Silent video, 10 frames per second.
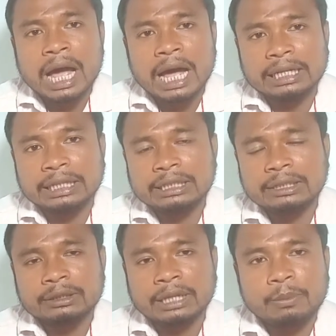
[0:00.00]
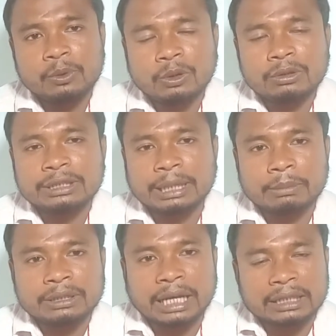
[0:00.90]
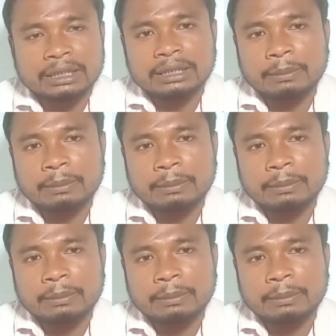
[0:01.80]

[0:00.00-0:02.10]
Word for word: আর এই যে নেপোডোল যে ট্যাবলেটটা আছে